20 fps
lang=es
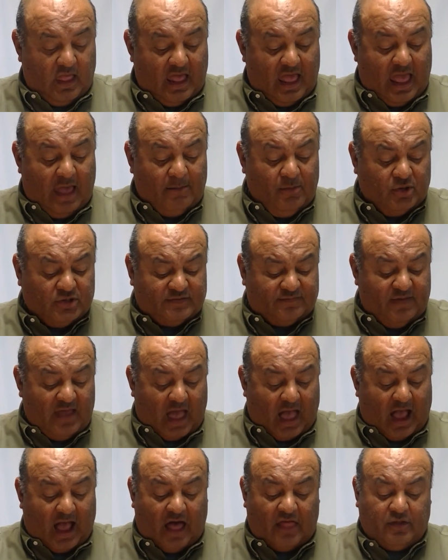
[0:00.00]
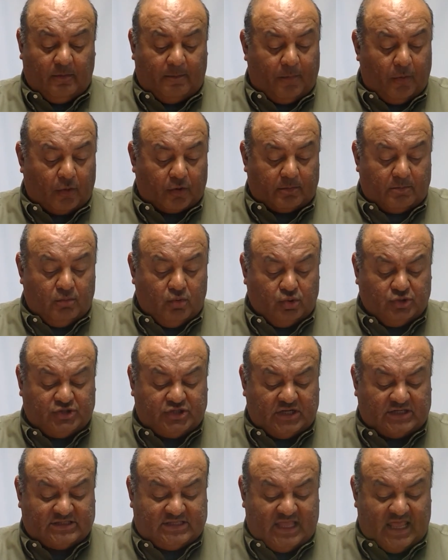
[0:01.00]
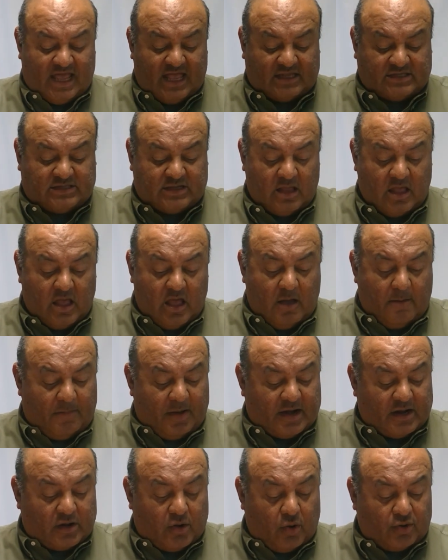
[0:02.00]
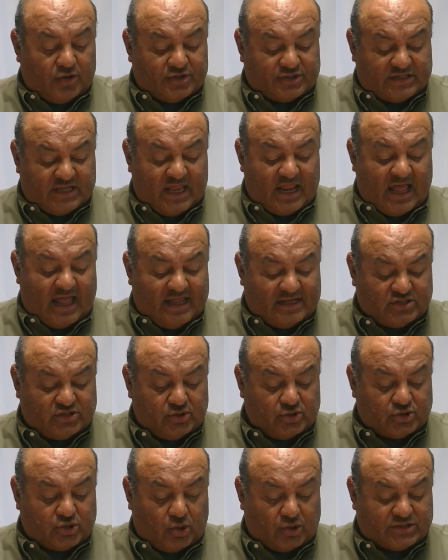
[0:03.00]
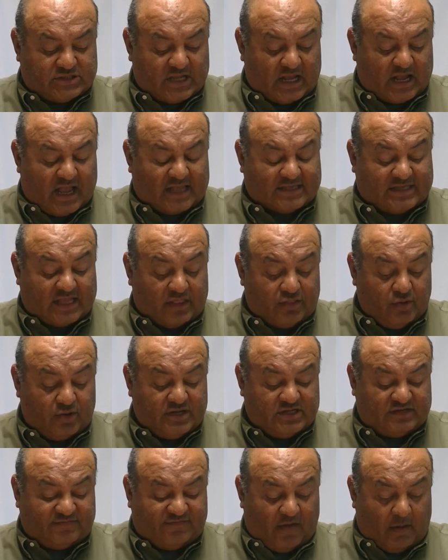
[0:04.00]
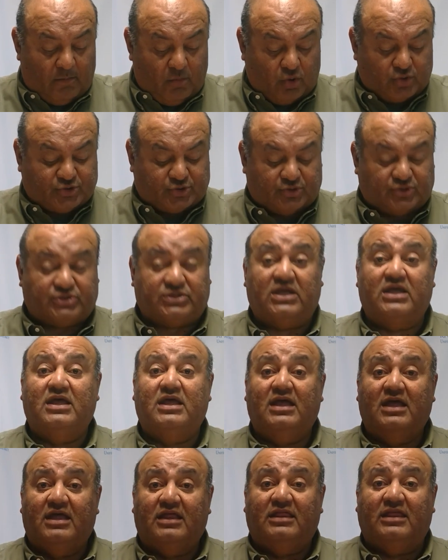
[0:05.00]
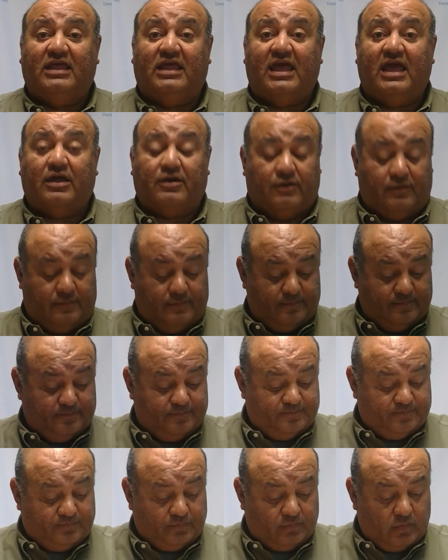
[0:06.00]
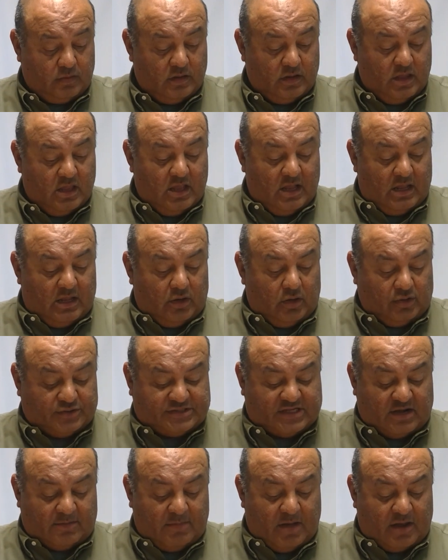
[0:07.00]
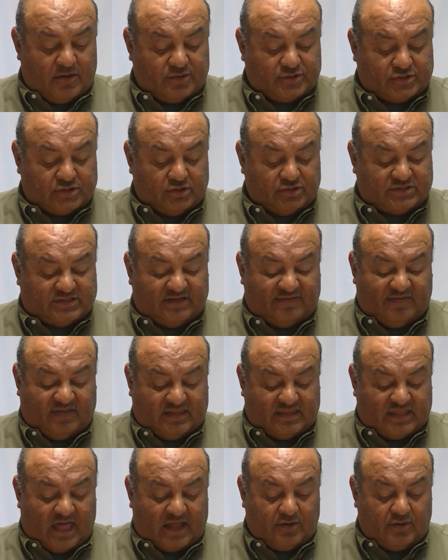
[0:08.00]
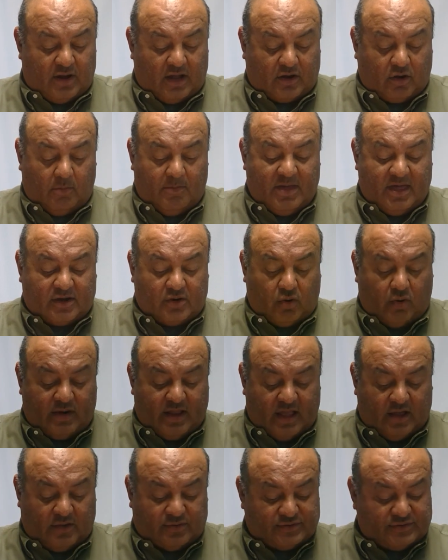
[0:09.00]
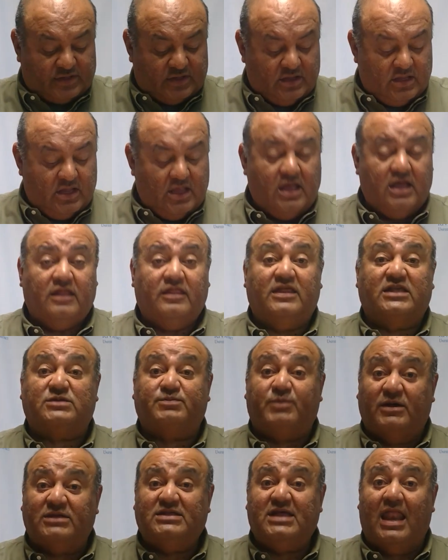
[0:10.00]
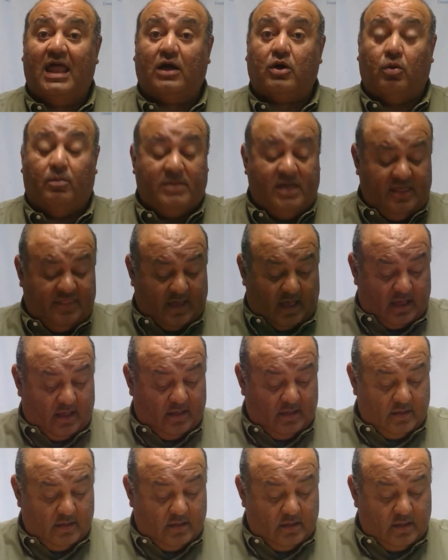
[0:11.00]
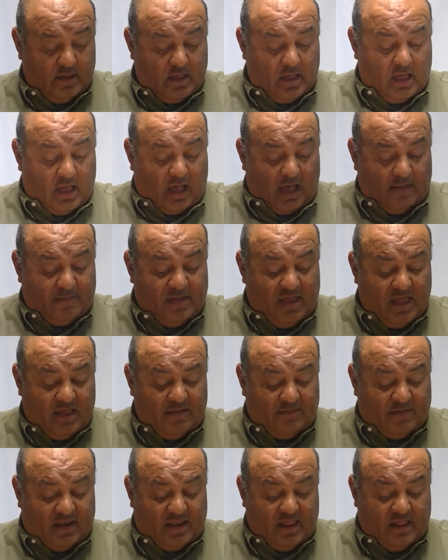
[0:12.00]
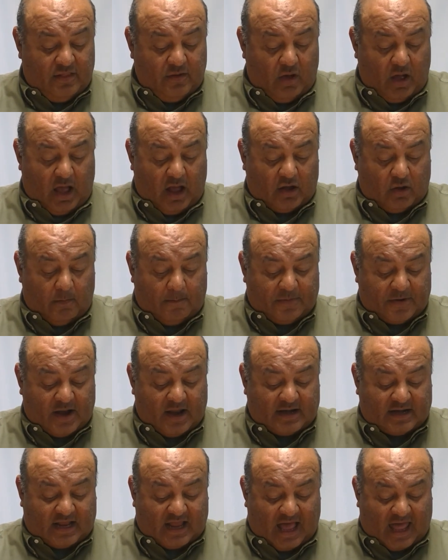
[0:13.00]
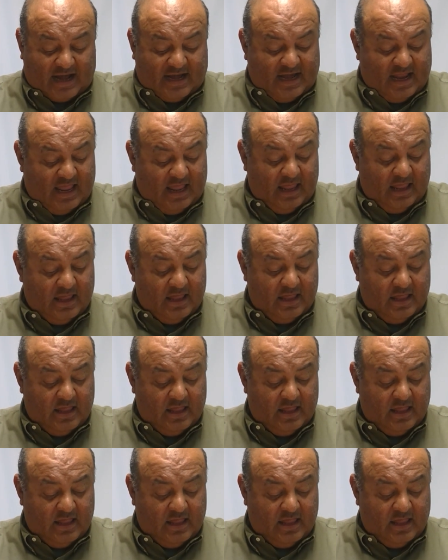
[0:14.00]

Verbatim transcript: Hemos viajado por muchos días para conocer a estos cazadores famosos, dijeron los hermanos los invitaron a comer con ellos. Después de la comida, habían venido a comprar carne